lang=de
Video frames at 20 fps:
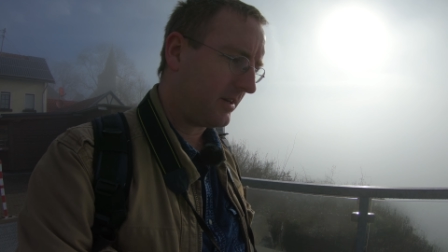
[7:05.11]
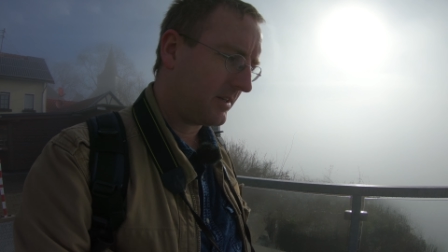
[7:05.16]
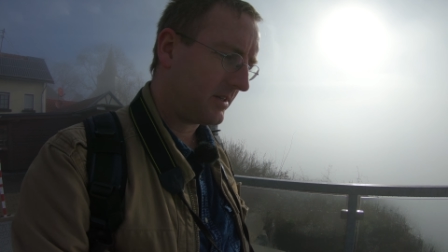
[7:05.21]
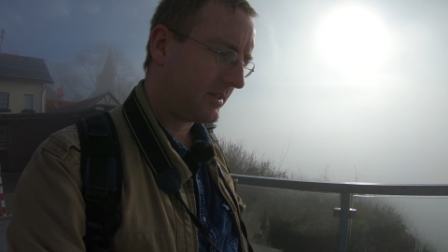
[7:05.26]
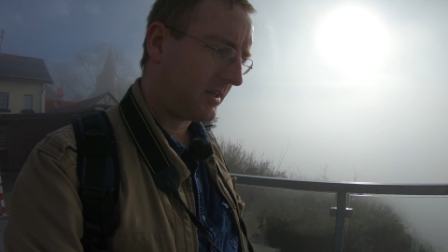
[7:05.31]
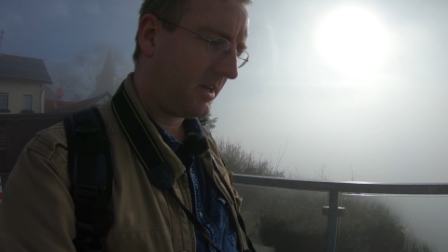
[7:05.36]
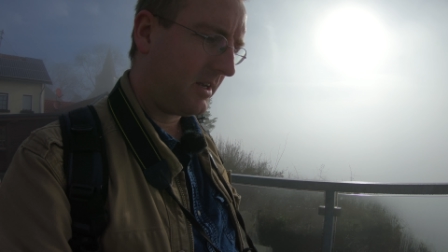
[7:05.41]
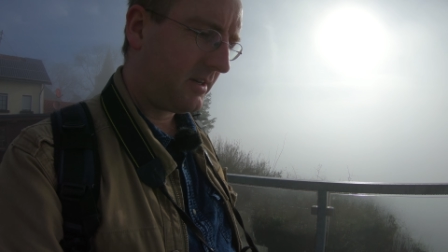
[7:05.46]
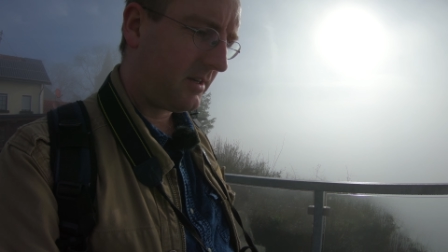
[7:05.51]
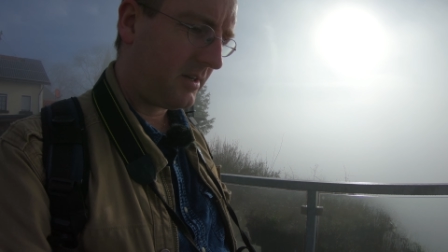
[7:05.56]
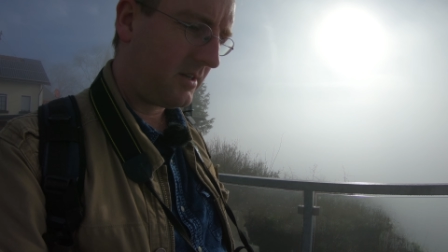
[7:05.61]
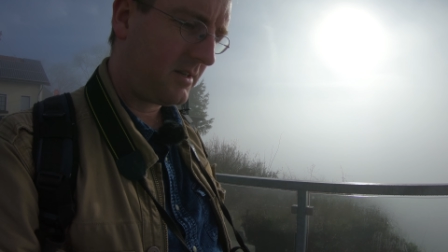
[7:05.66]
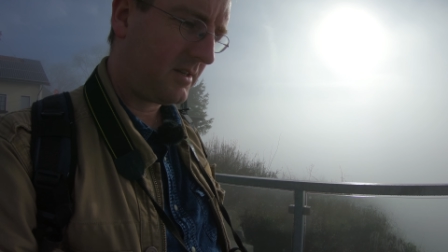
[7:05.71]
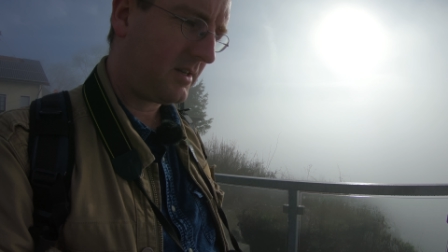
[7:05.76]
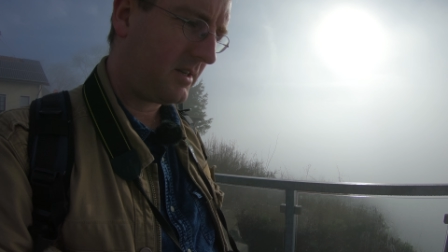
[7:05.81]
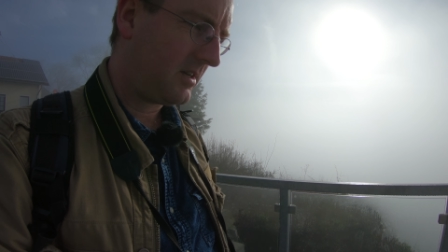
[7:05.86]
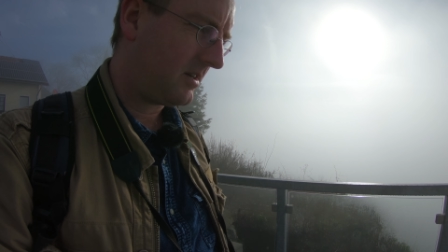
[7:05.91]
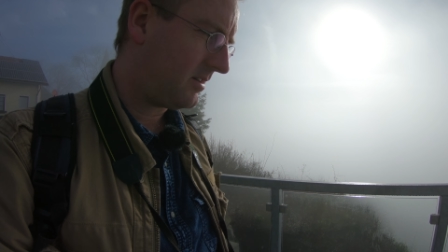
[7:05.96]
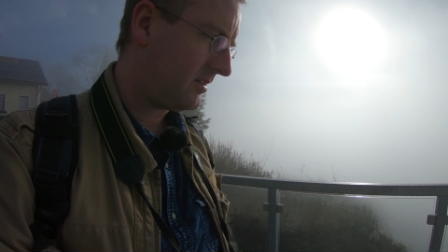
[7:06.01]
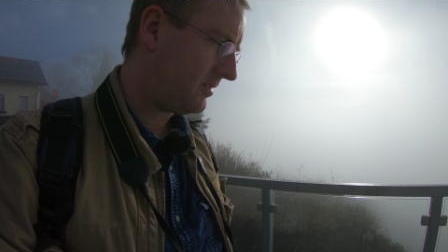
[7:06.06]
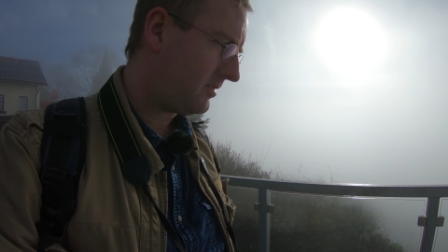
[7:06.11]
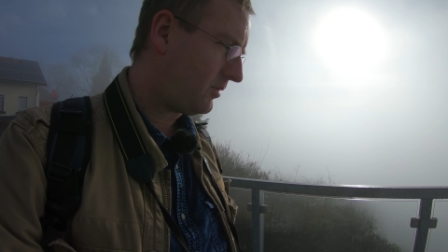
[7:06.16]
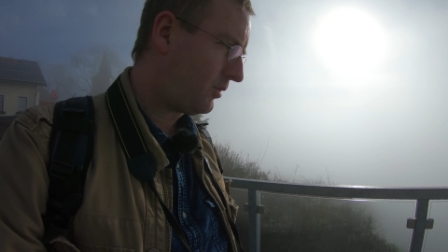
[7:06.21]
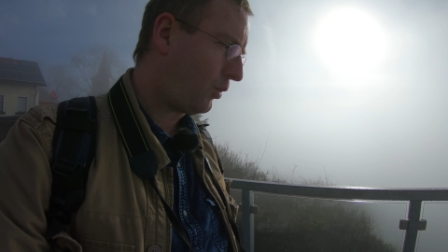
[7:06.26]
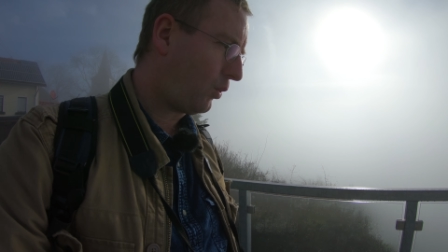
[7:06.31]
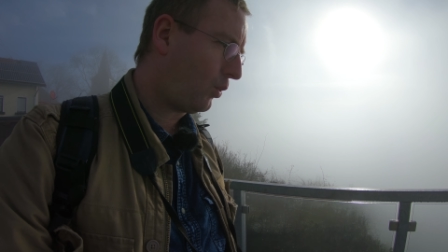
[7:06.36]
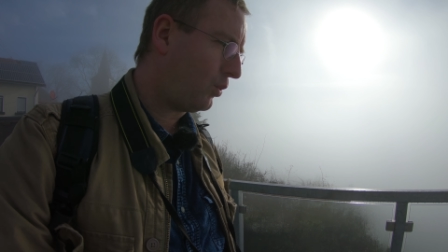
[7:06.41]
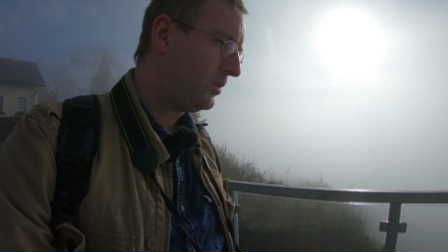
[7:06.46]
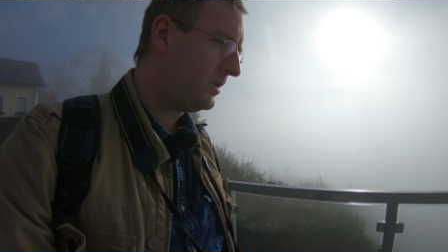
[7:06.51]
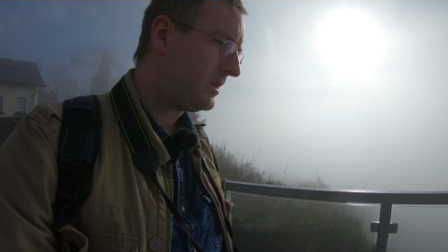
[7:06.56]
das geht jetzt hier
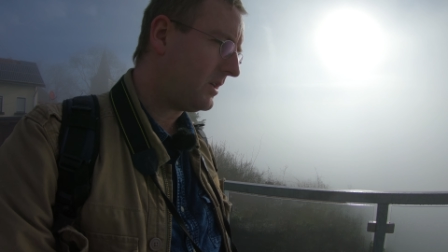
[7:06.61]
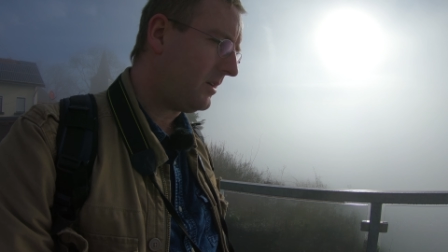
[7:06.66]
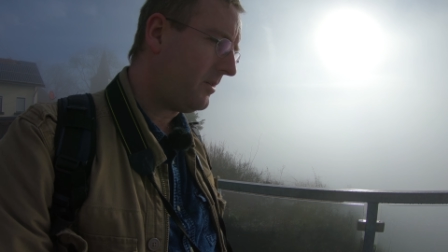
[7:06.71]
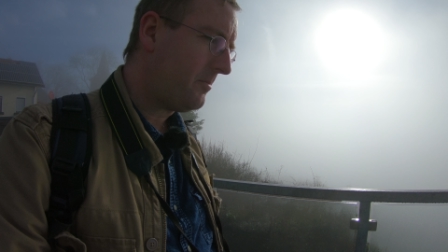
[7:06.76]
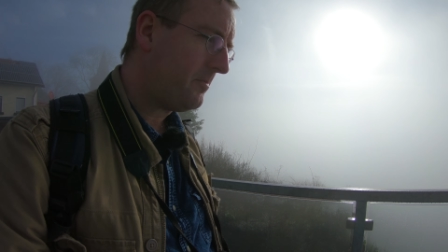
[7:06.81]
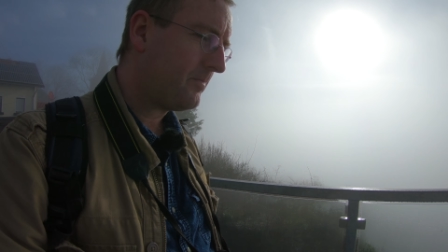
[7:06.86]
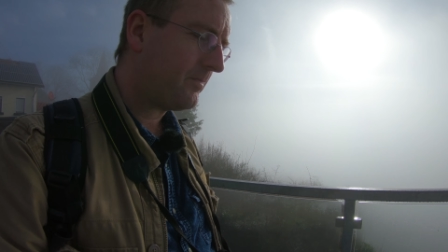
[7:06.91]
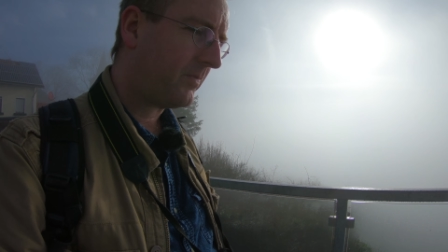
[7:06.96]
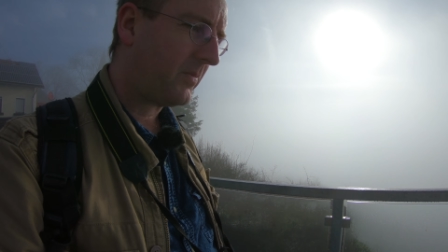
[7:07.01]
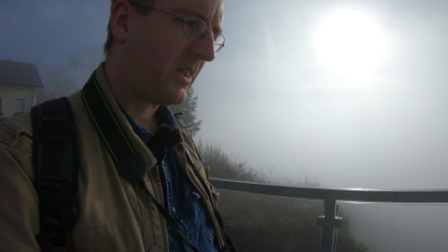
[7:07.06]
runter.